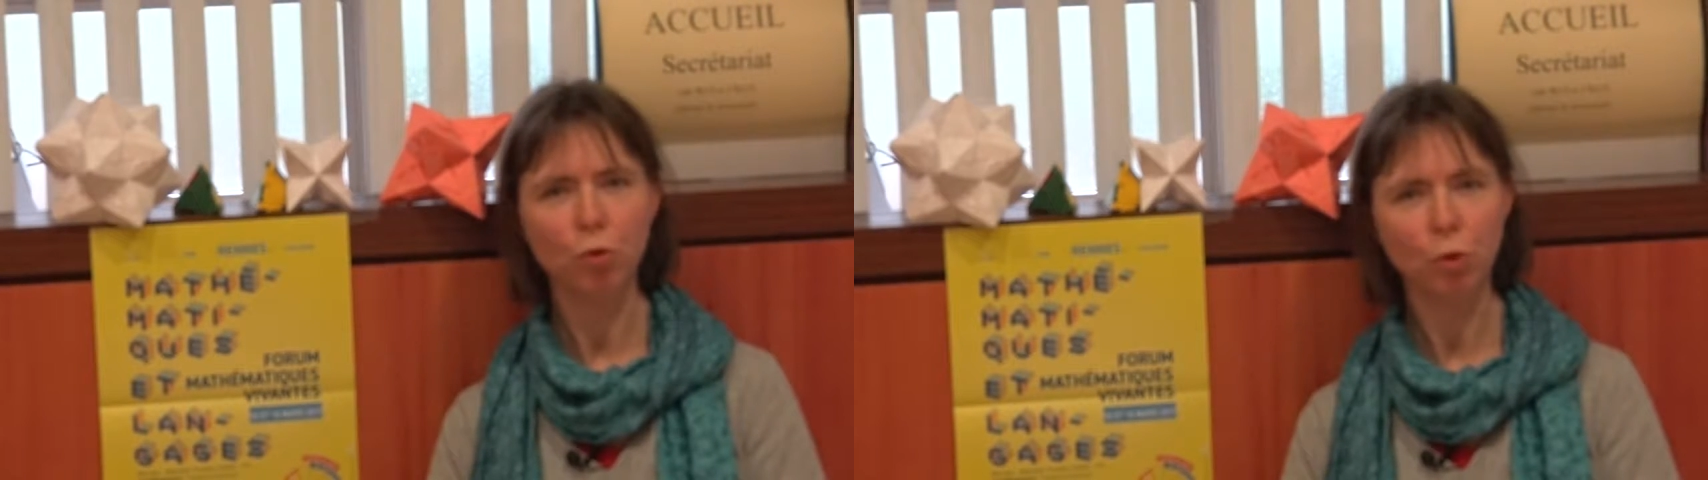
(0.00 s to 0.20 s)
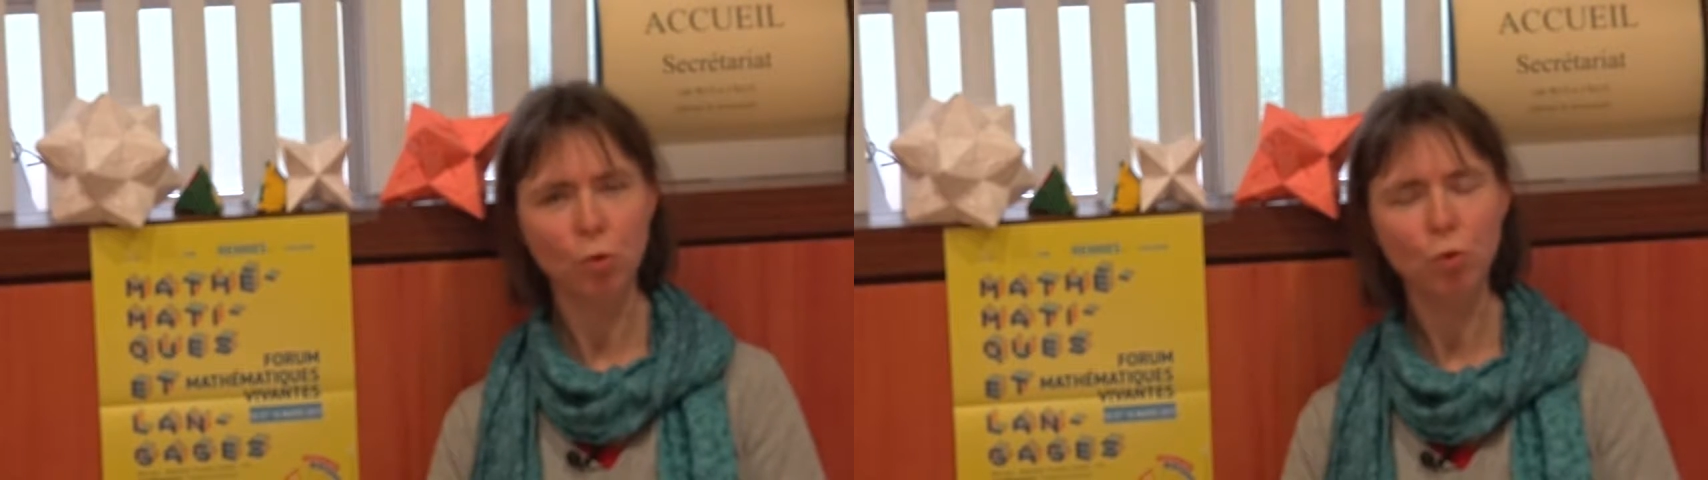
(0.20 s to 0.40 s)

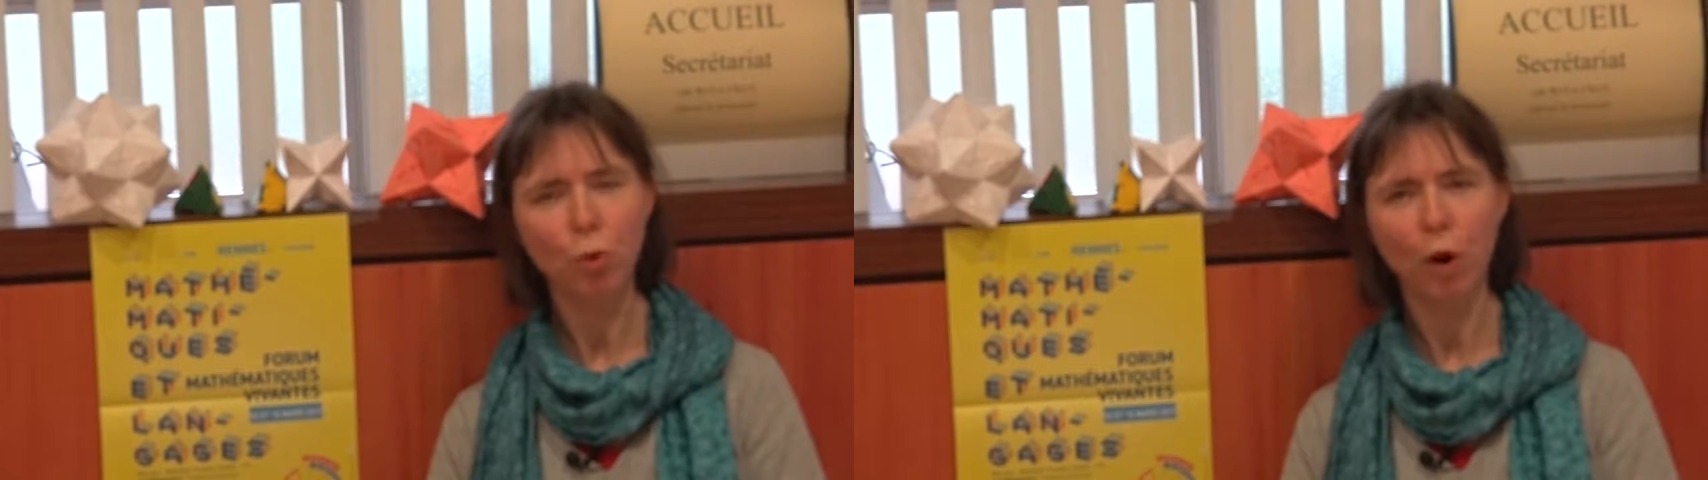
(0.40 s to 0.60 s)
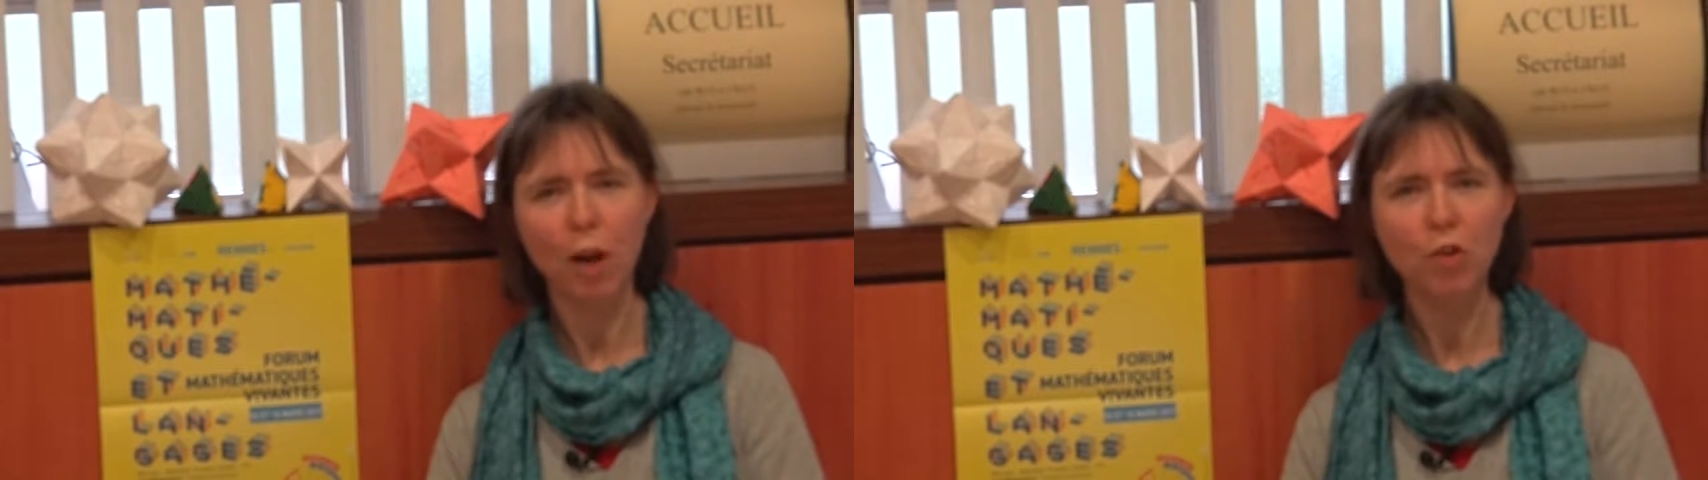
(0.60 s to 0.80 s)
2 ou
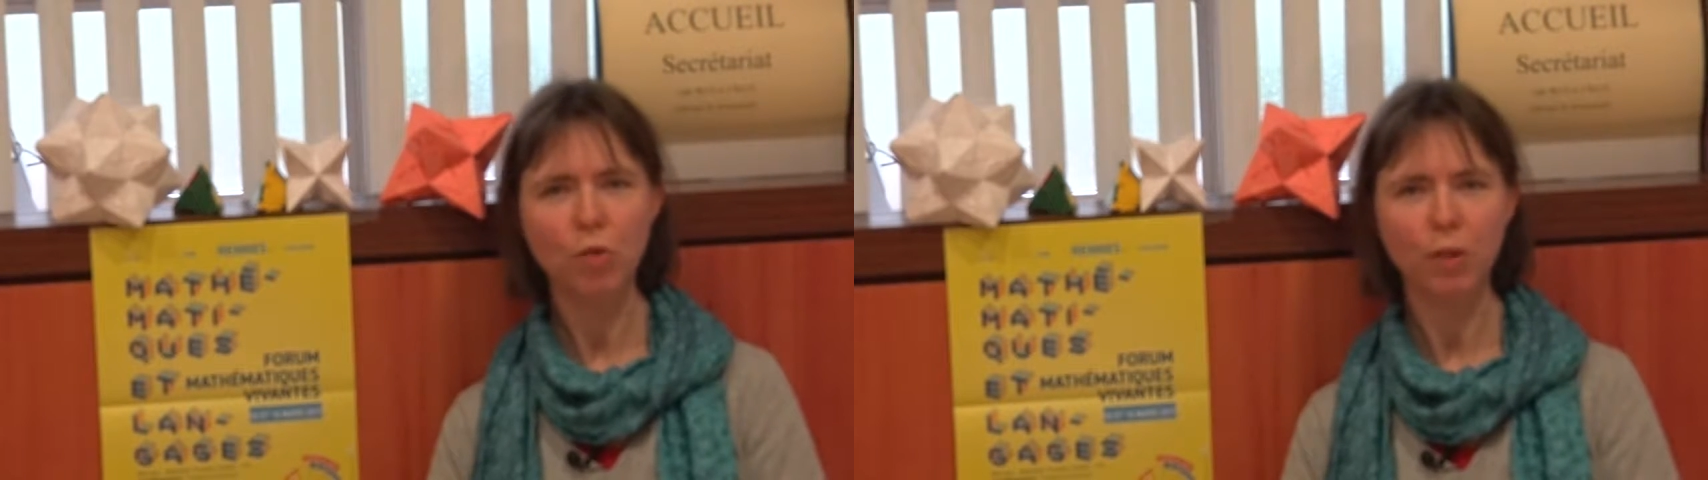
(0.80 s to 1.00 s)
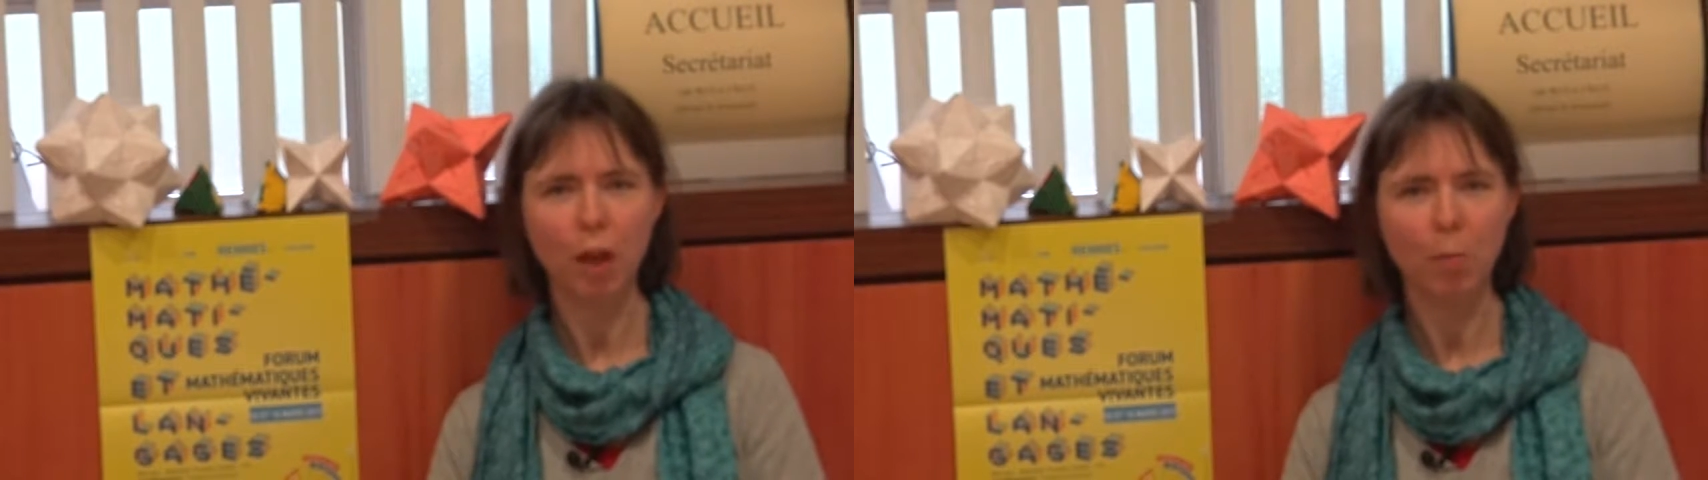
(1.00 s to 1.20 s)
3
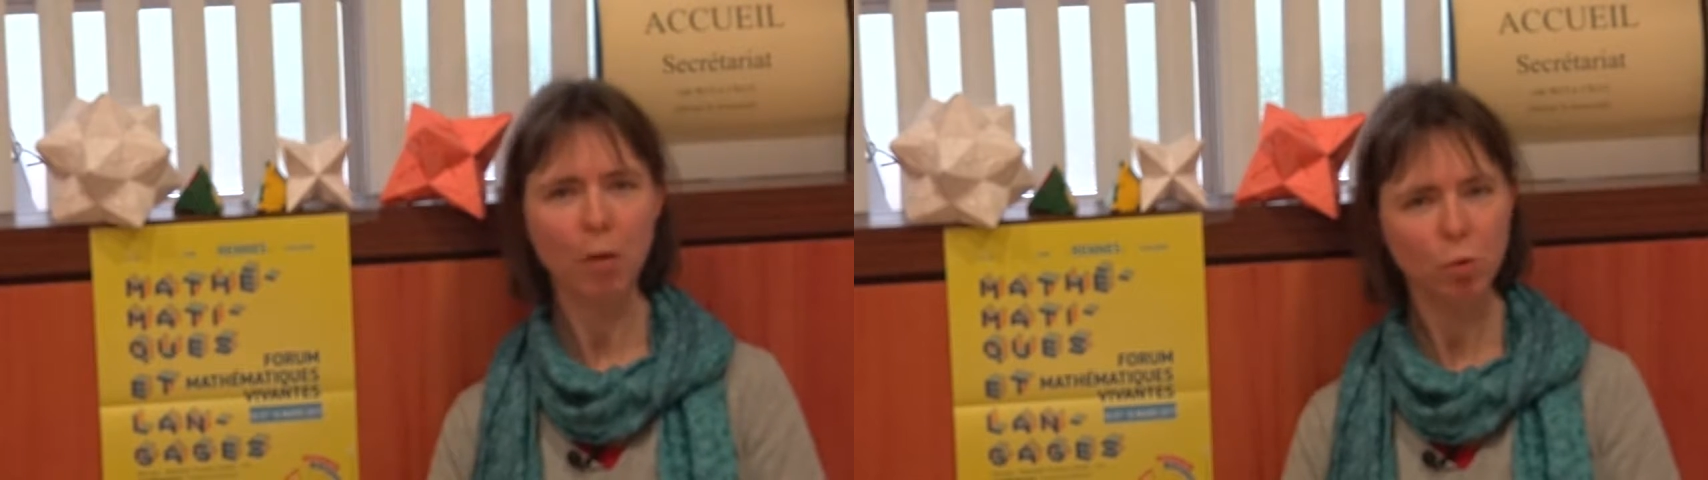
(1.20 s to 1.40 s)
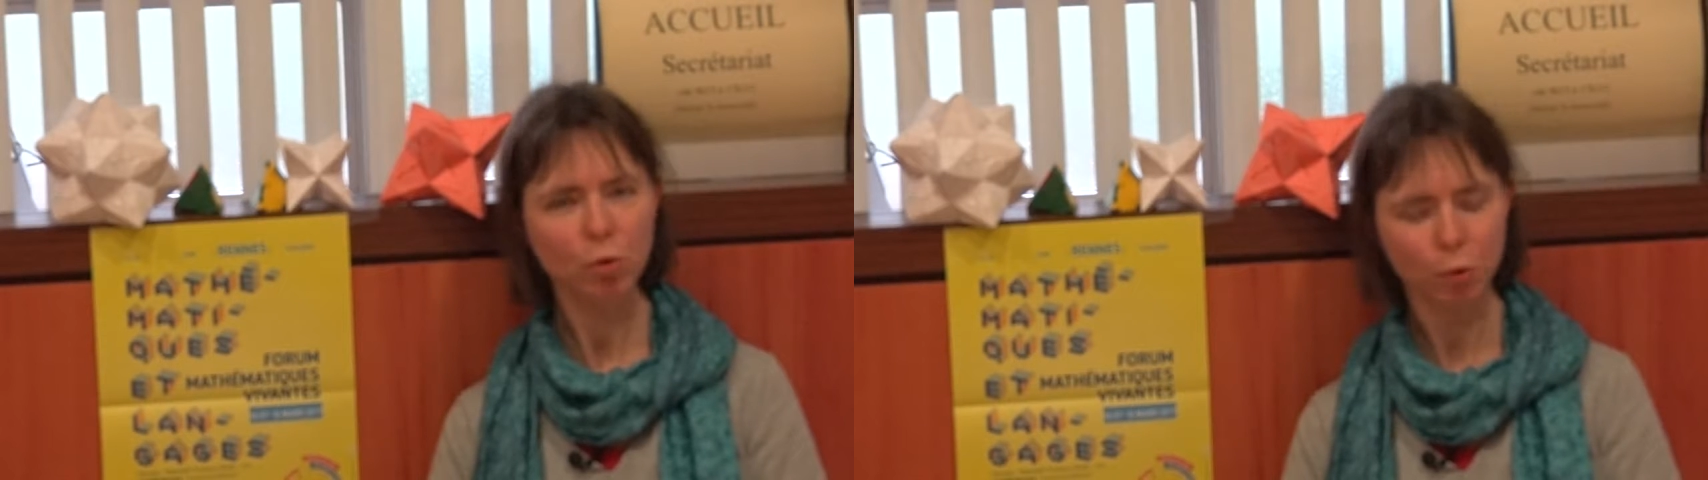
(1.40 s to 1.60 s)
jusqu'à
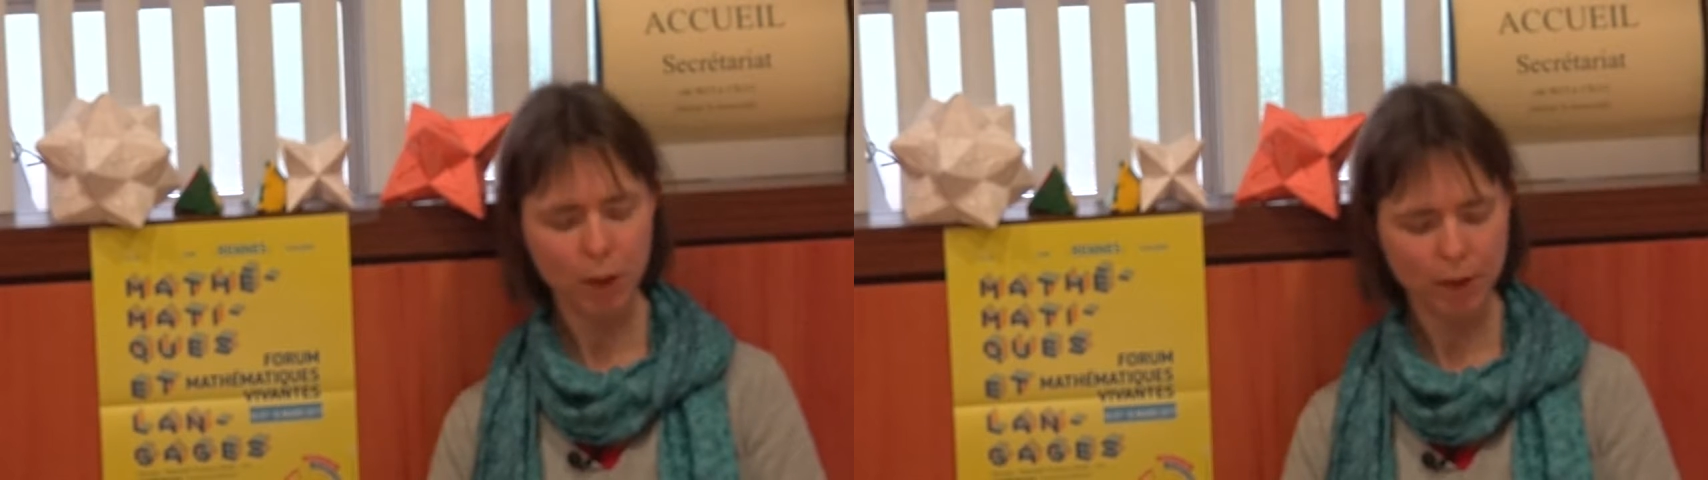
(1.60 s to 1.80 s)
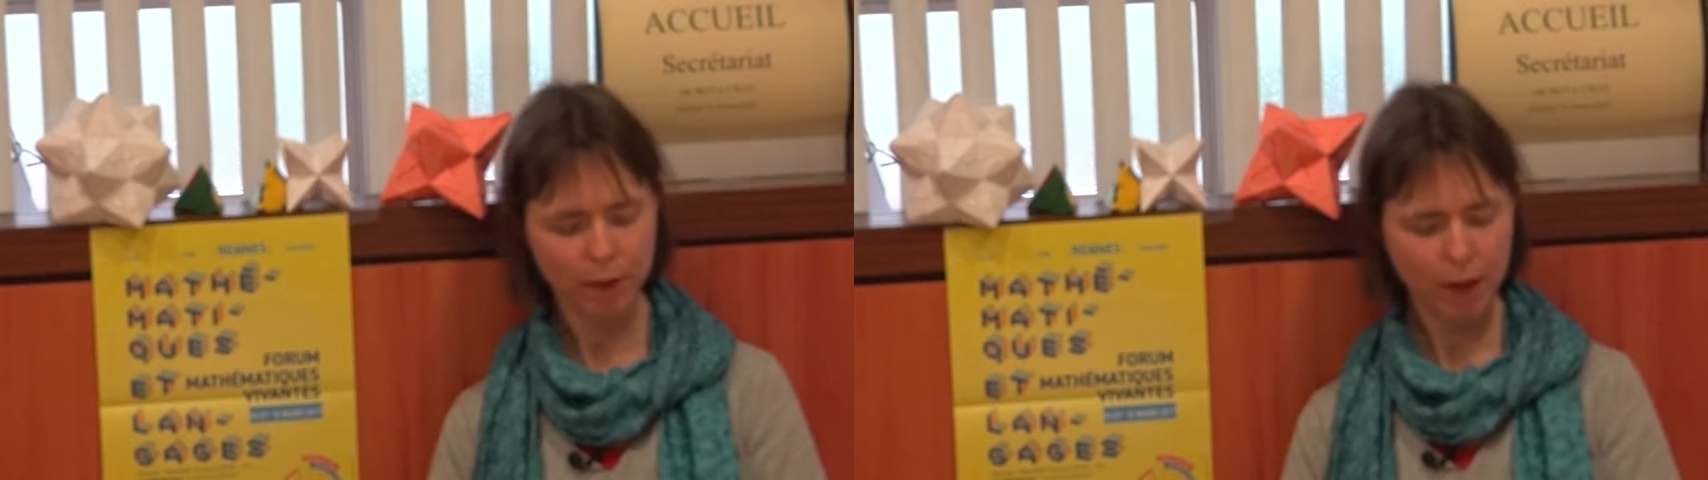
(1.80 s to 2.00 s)
bac plus
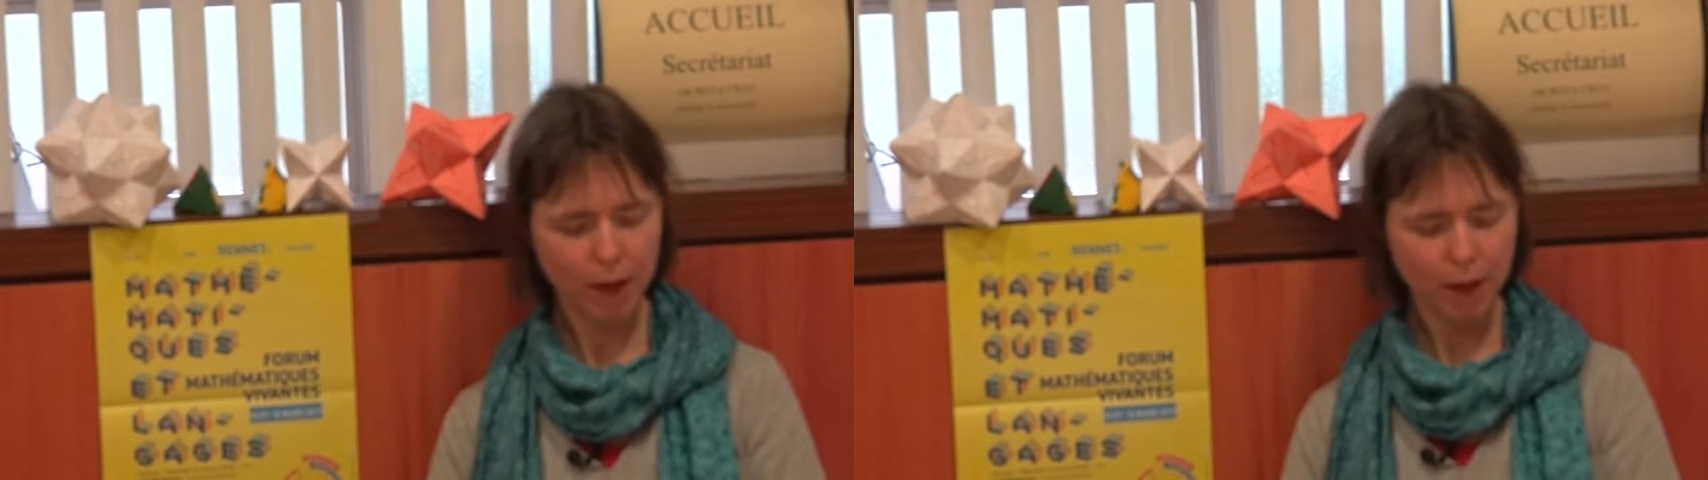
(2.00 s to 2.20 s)
8.